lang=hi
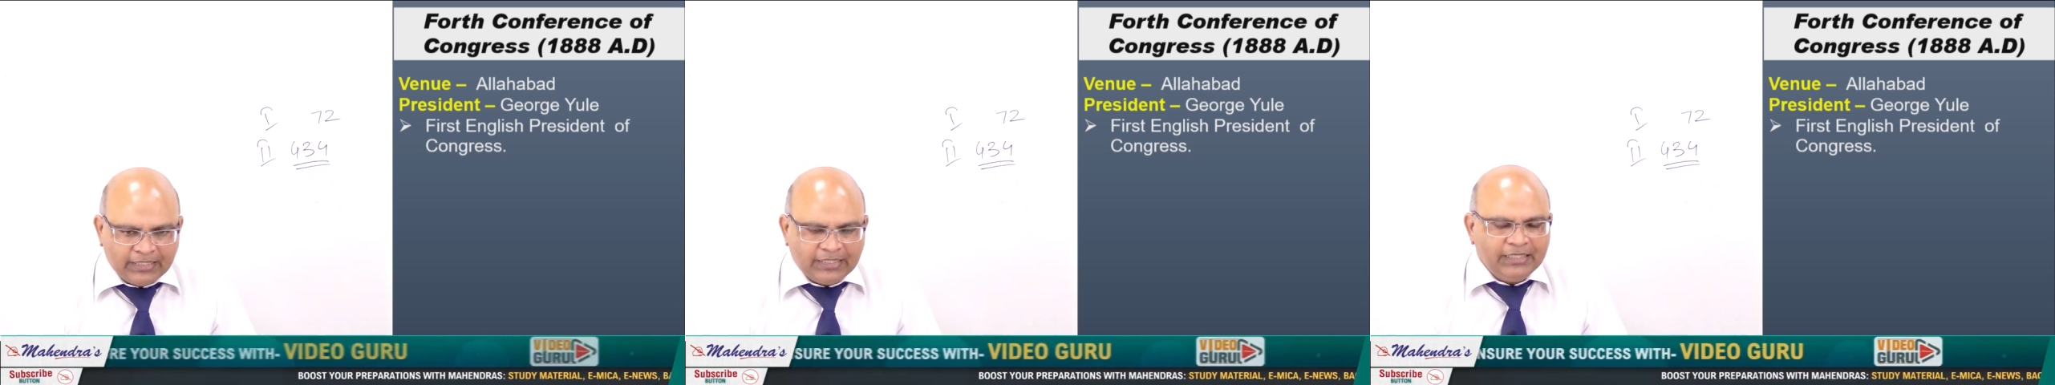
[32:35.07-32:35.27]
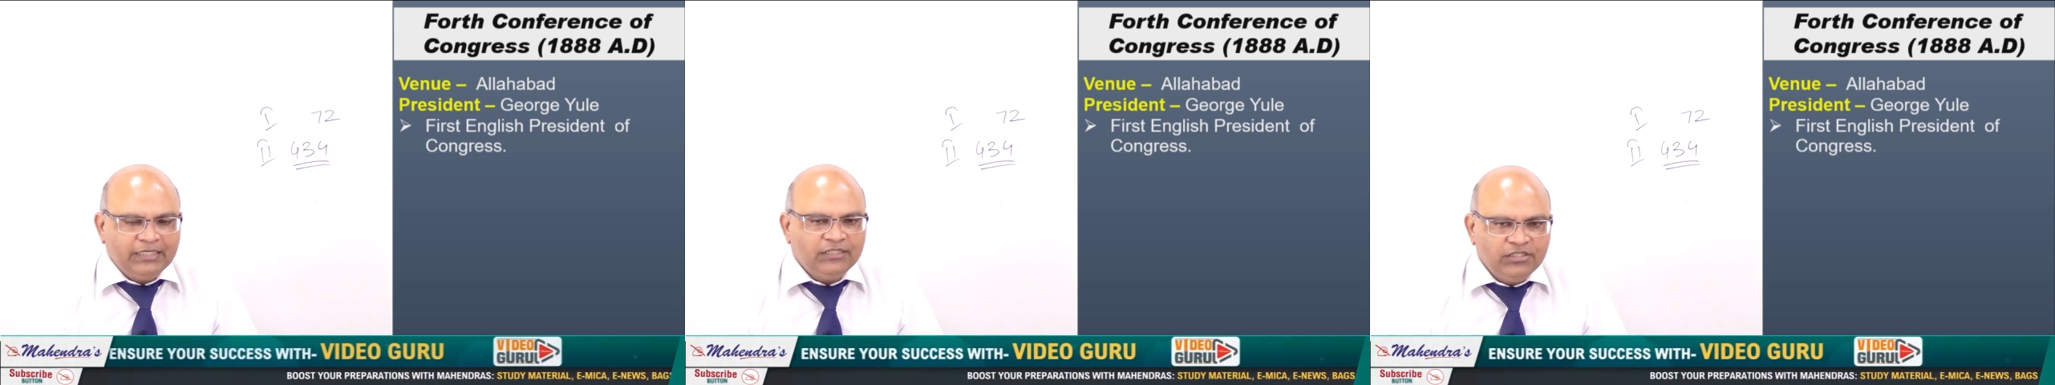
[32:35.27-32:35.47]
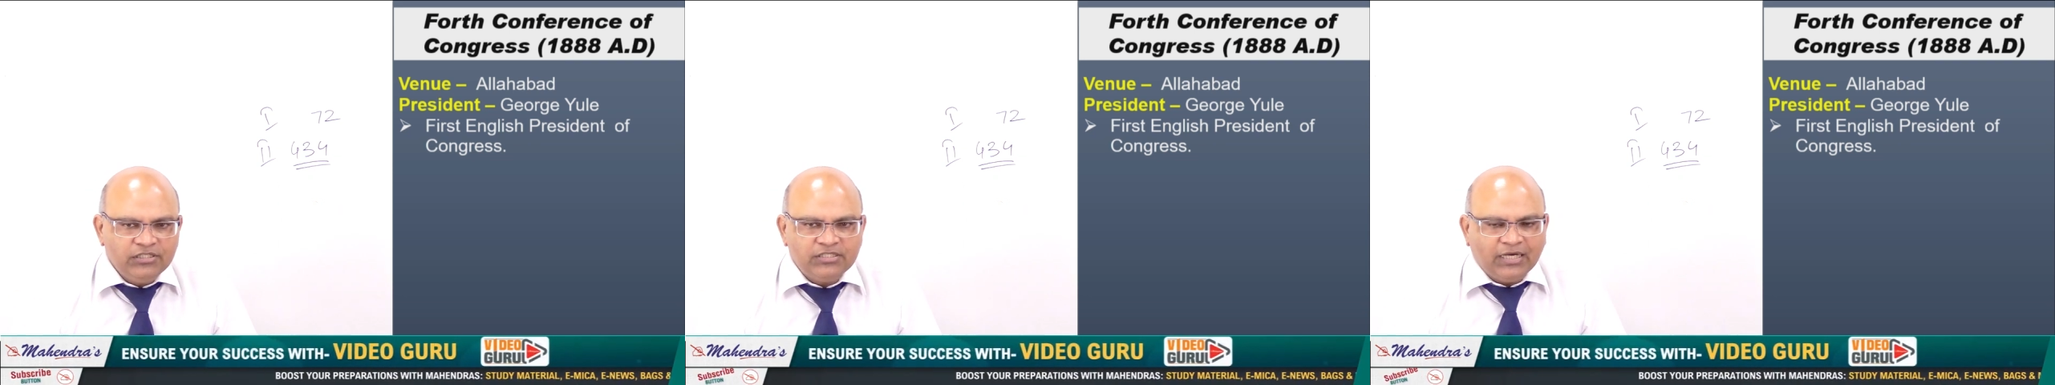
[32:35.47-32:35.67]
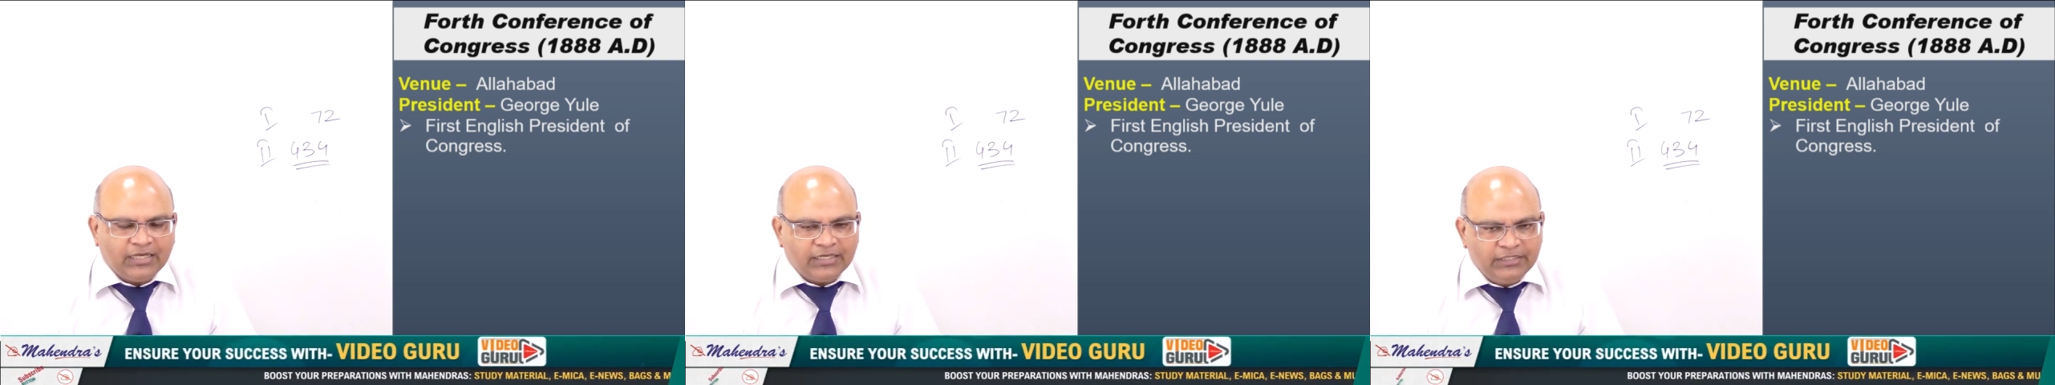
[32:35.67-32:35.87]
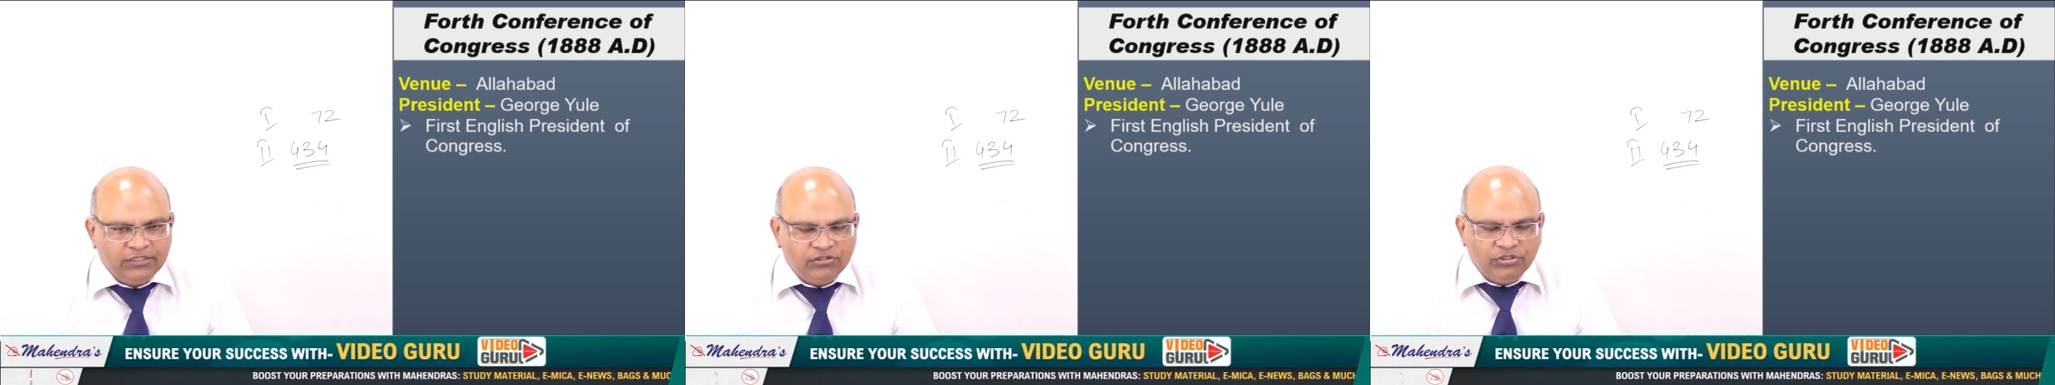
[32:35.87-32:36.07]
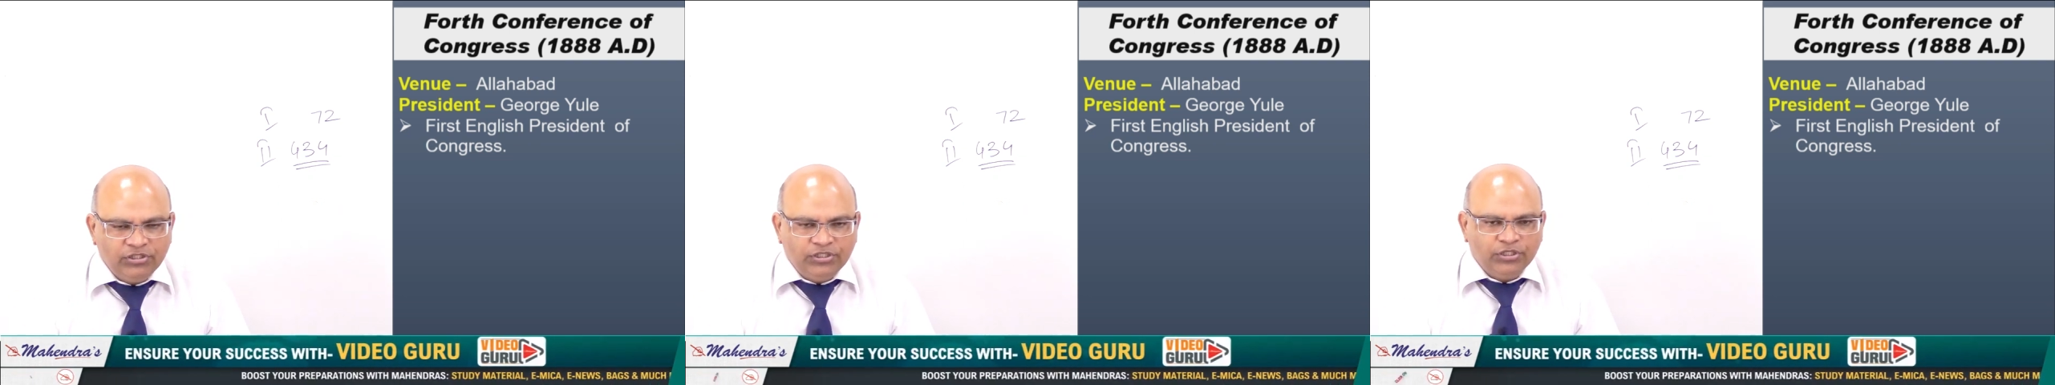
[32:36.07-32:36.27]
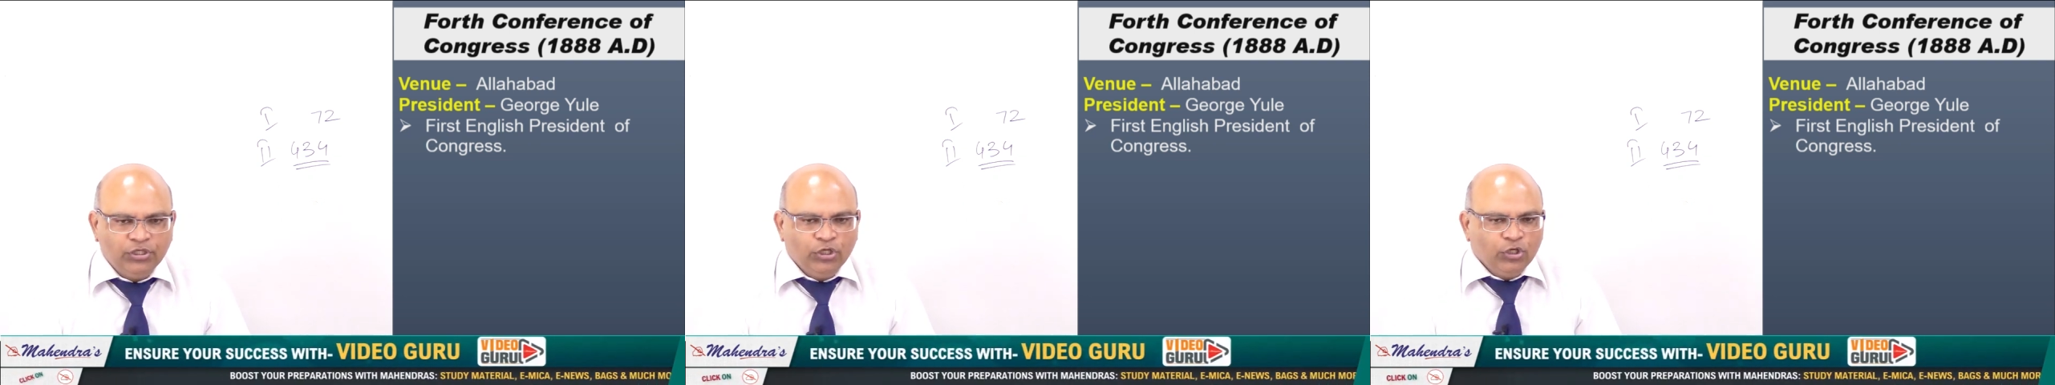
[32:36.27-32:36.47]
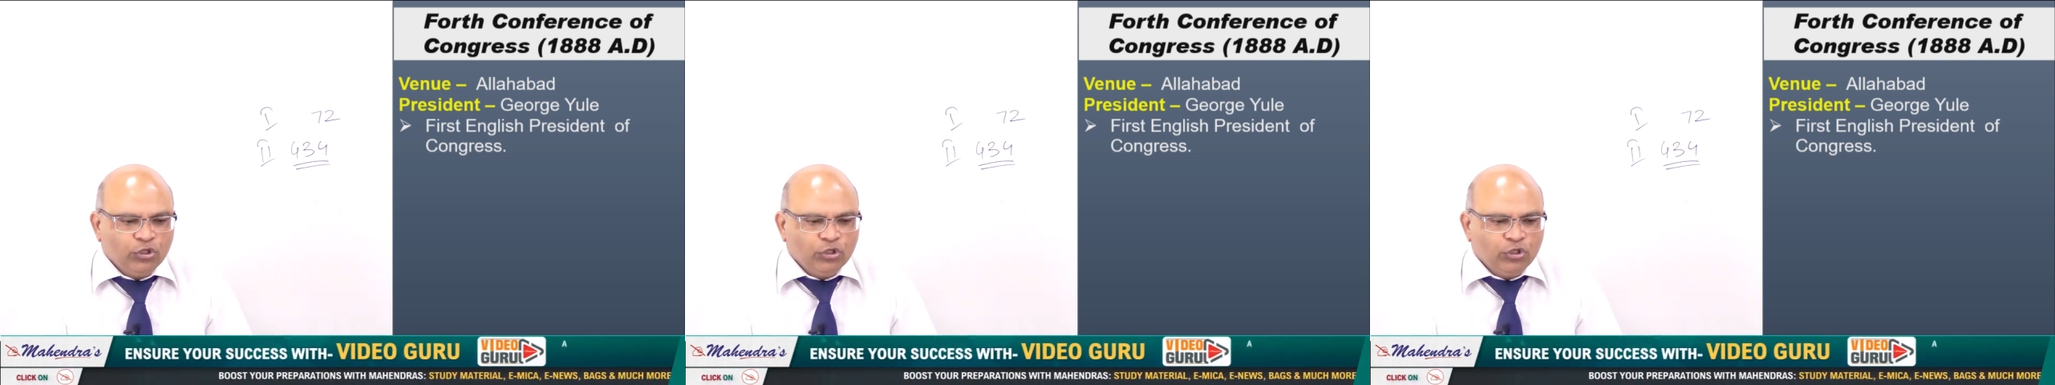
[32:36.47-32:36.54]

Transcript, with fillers: नहीं दी जा रही थी